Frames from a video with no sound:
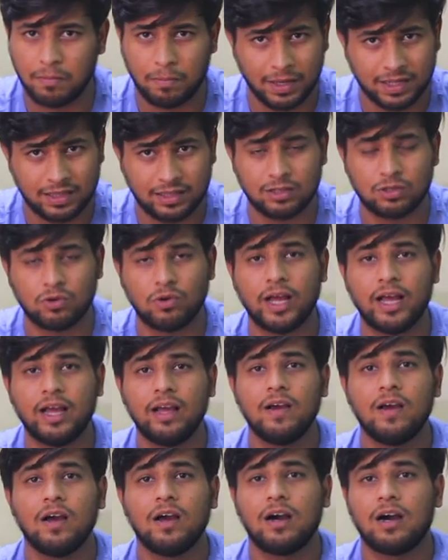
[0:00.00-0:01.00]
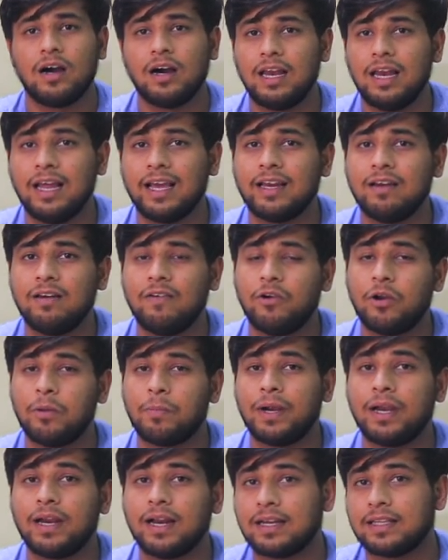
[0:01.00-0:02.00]
बिकती तो हैं लेकिन वो
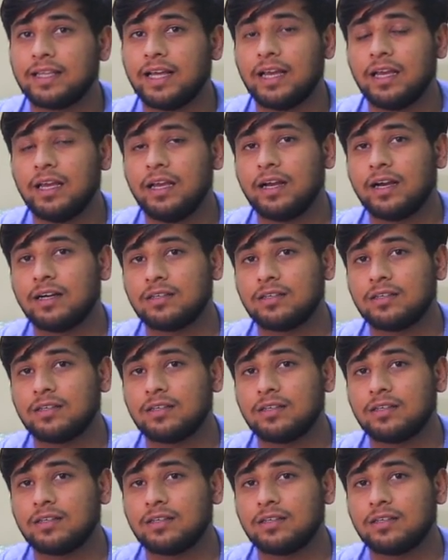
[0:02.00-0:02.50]
डिपेंड करता है कि